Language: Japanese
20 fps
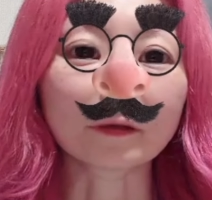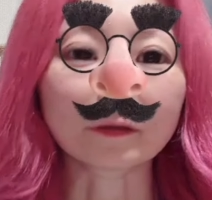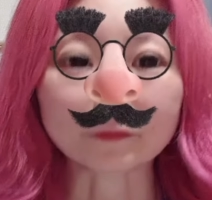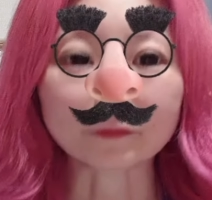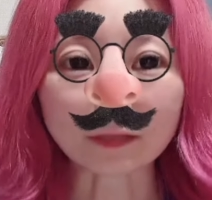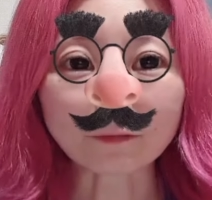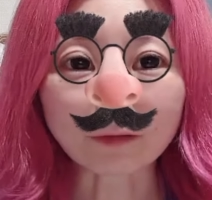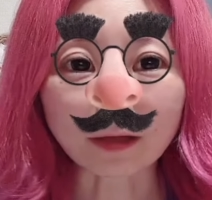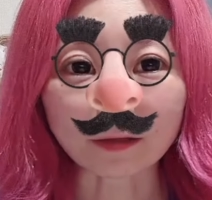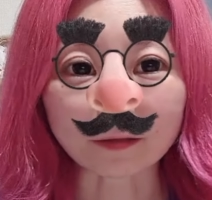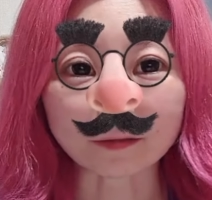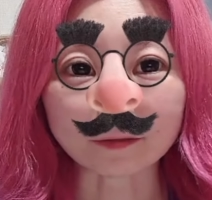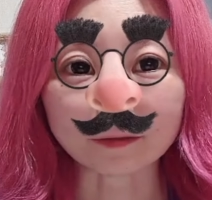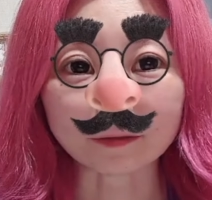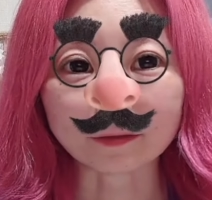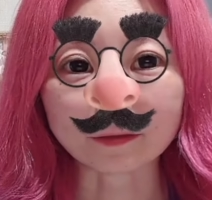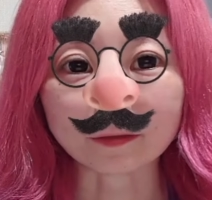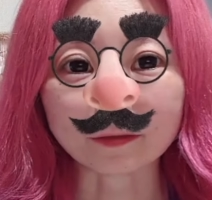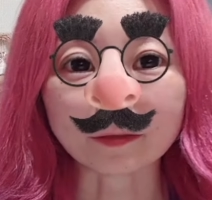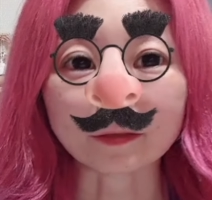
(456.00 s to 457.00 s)
では、
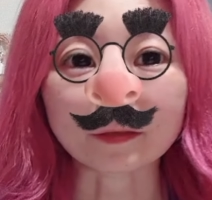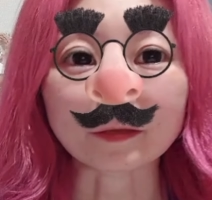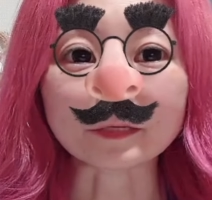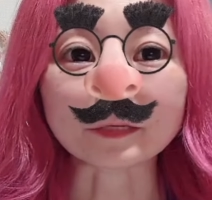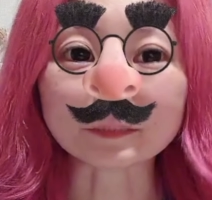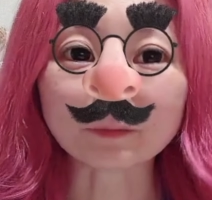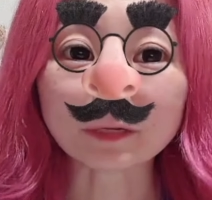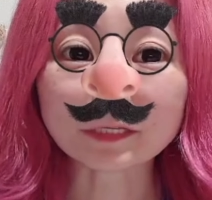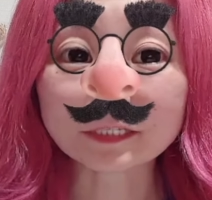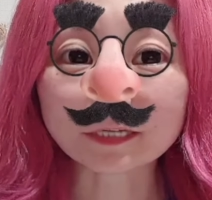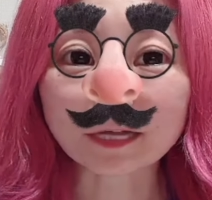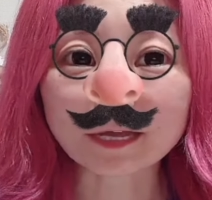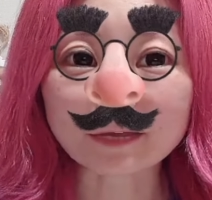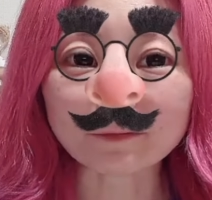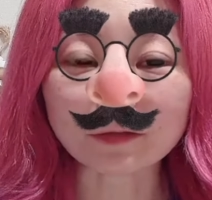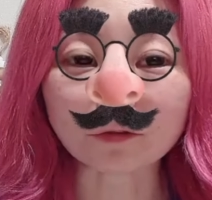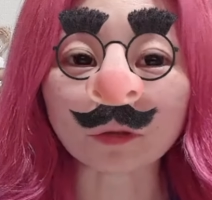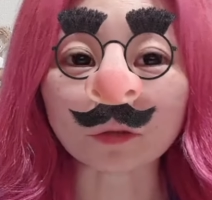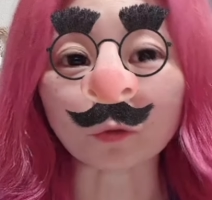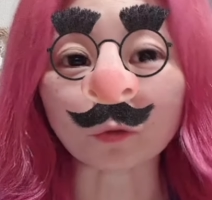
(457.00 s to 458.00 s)
一番近い
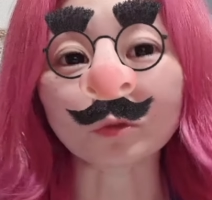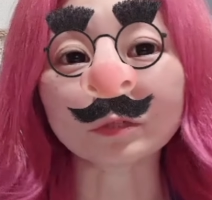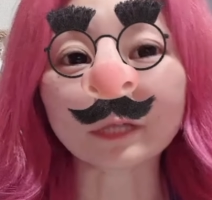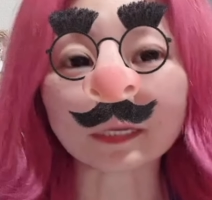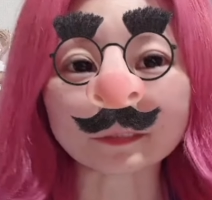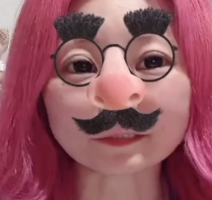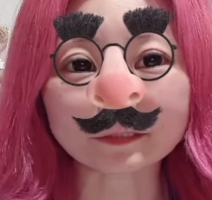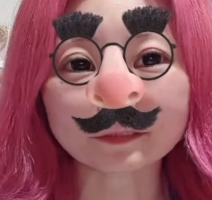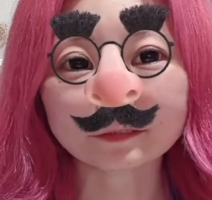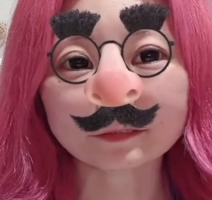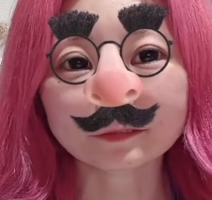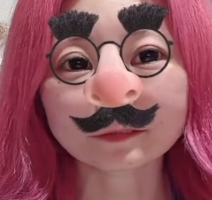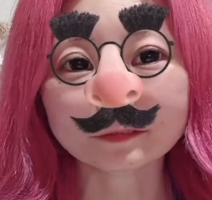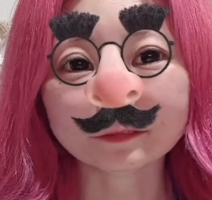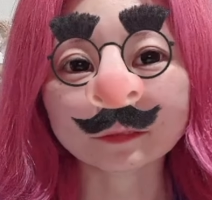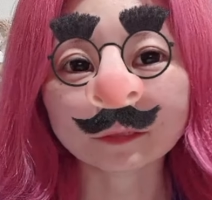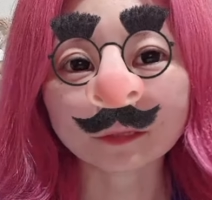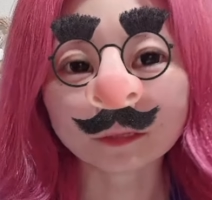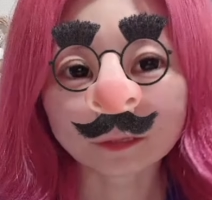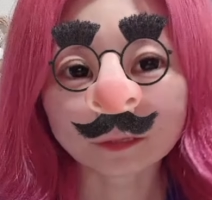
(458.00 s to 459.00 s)
イベントだと9月
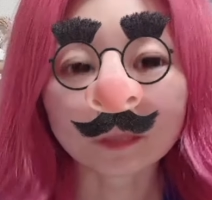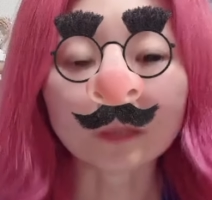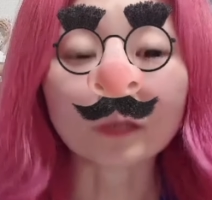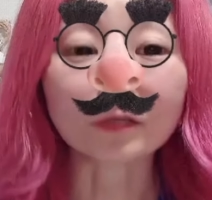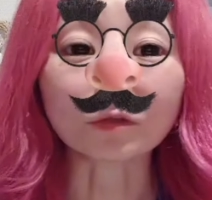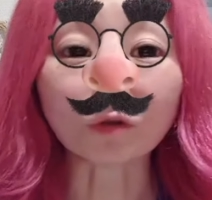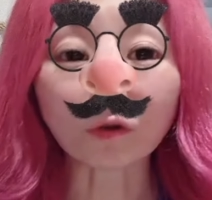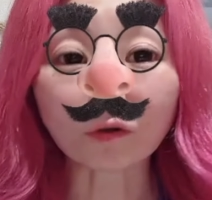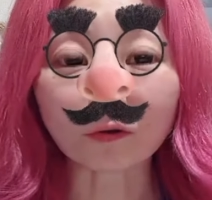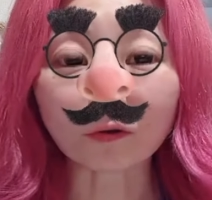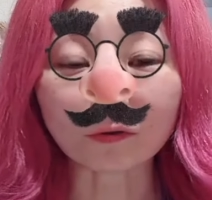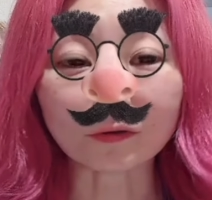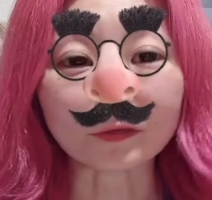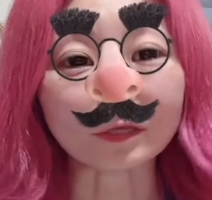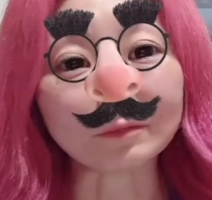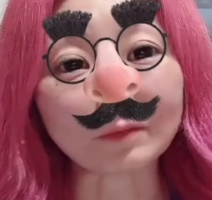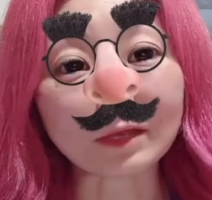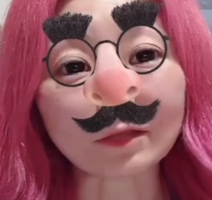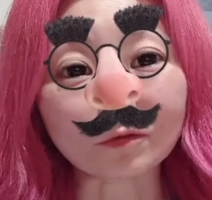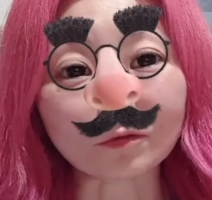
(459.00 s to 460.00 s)
の
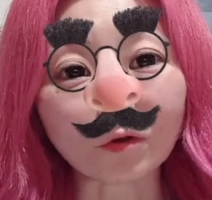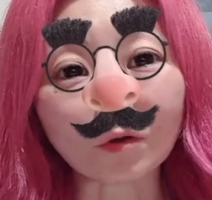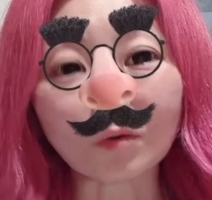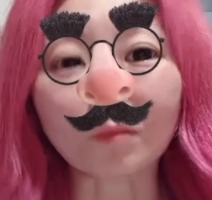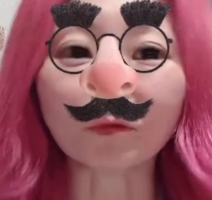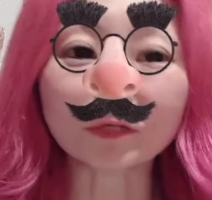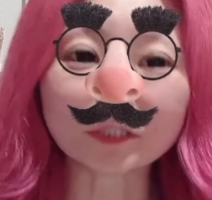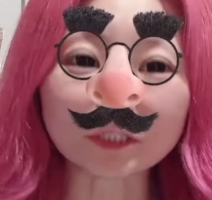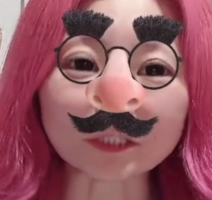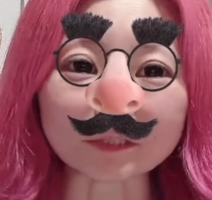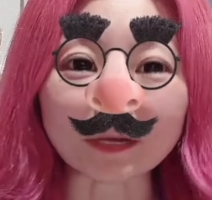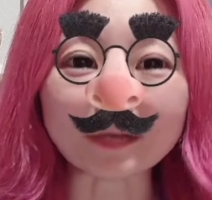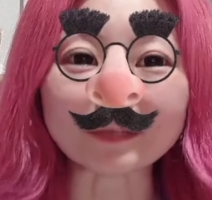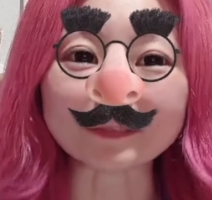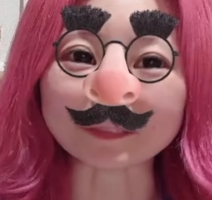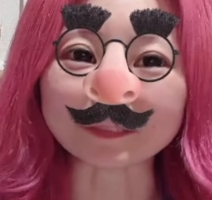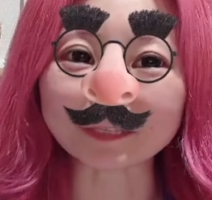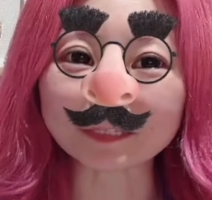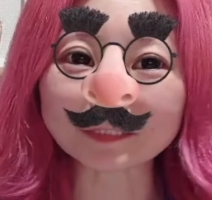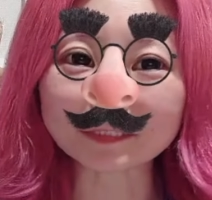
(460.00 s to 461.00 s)
イベント、もしくは
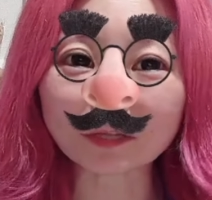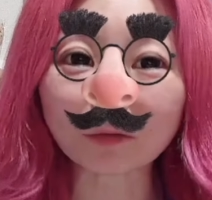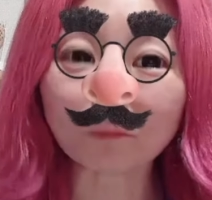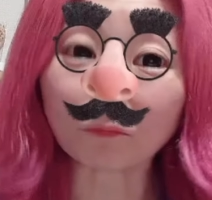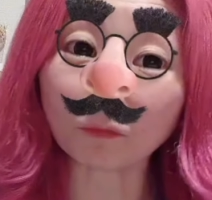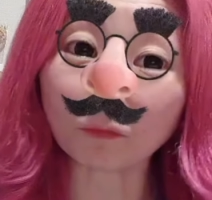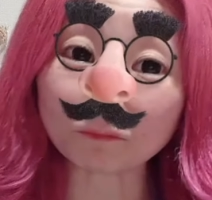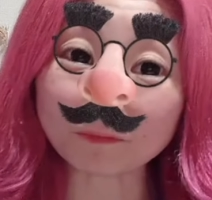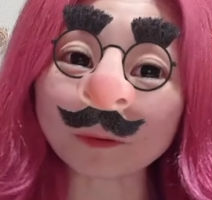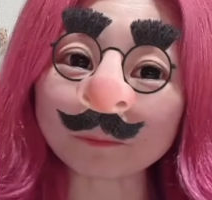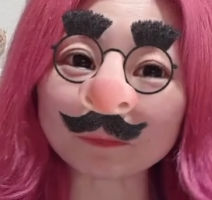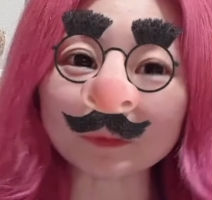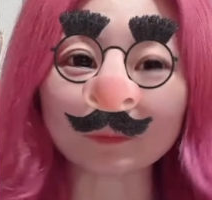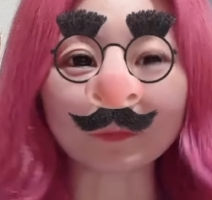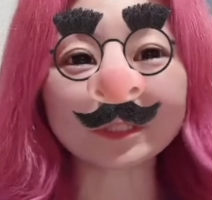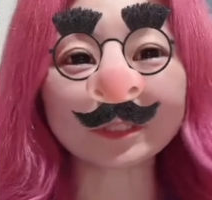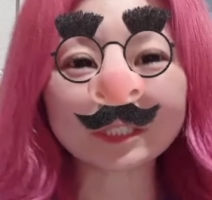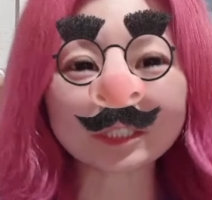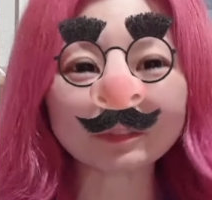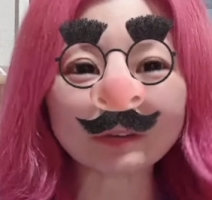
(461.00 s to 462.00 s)
10月のポップアップ、
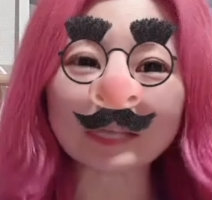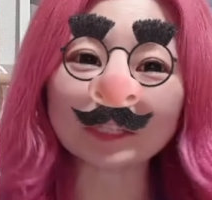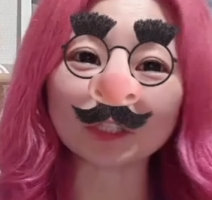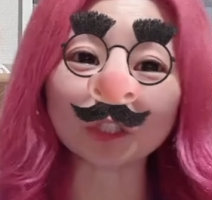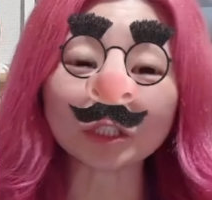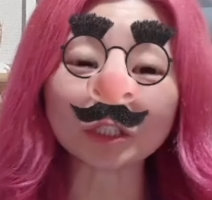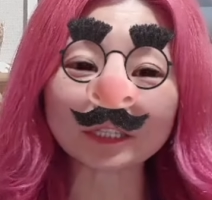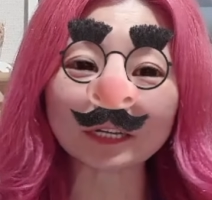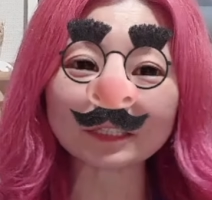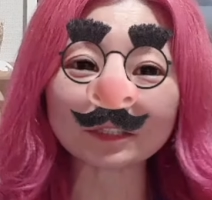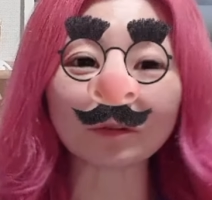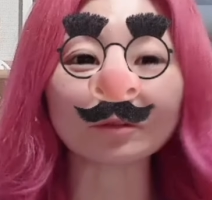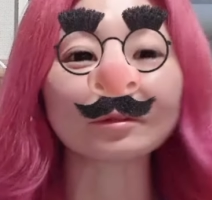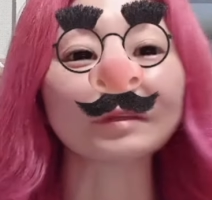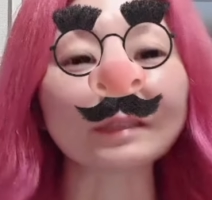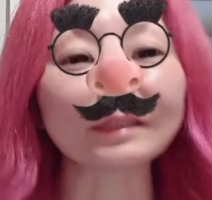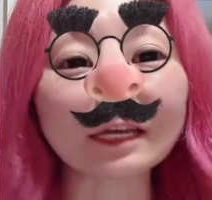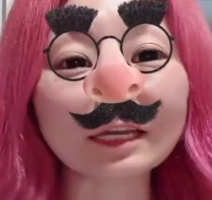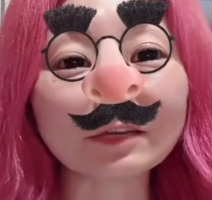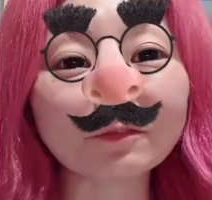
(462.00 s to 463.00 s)
もしくは11月の
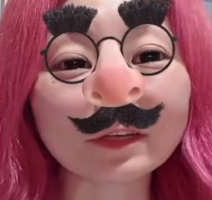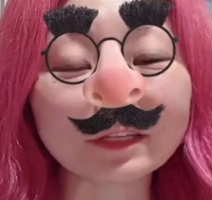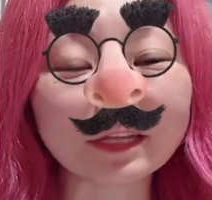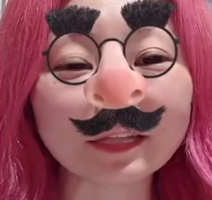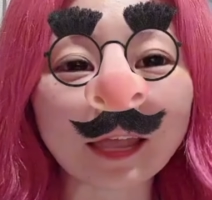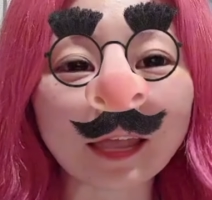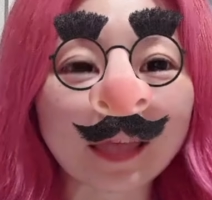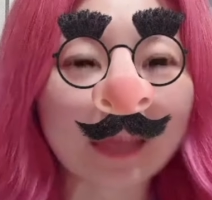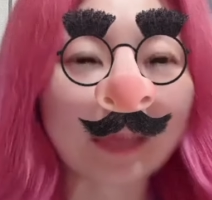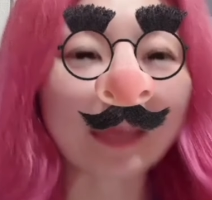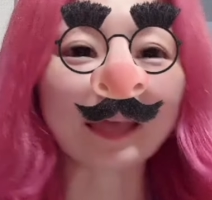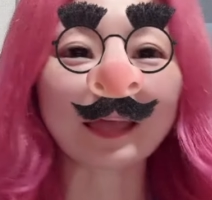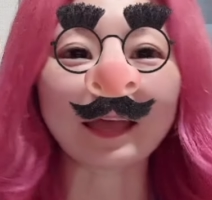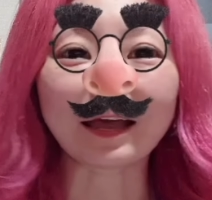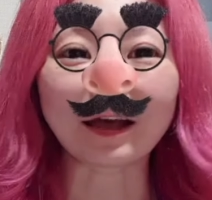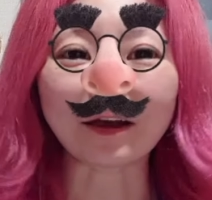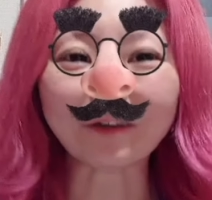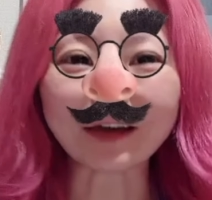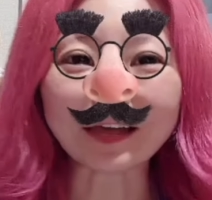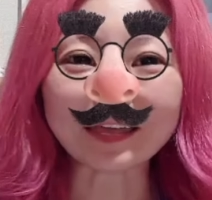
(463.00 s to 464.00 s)
デザインフェスタで
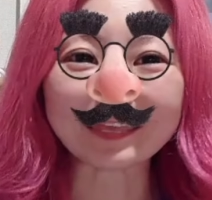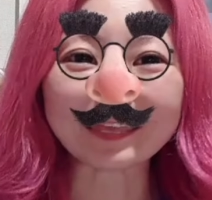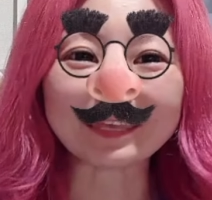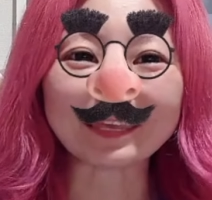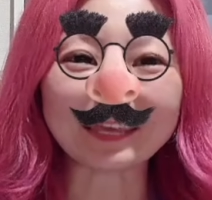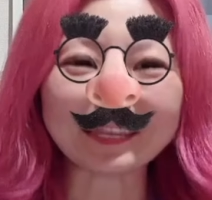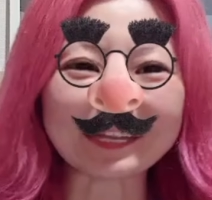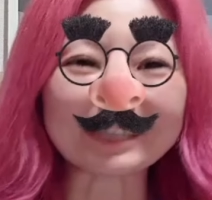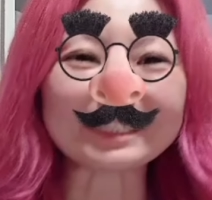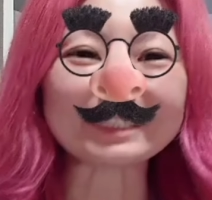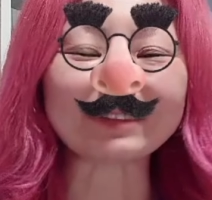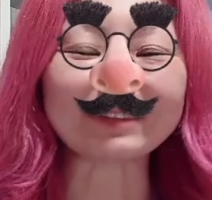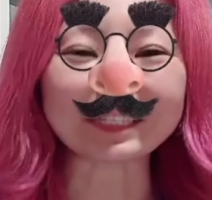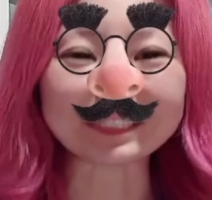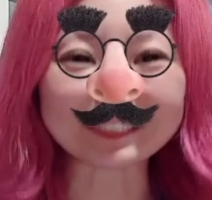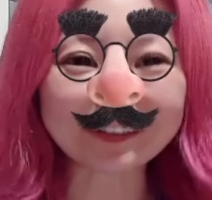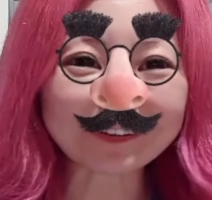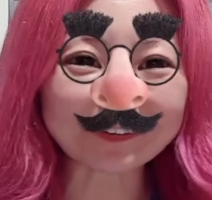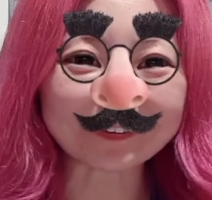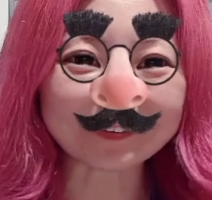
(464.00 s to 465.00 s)
お会いいたしま
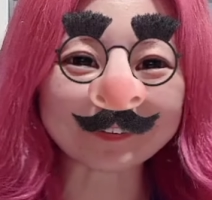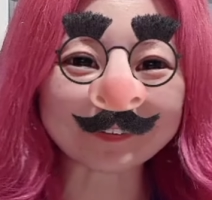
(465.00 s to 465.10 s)
しょう。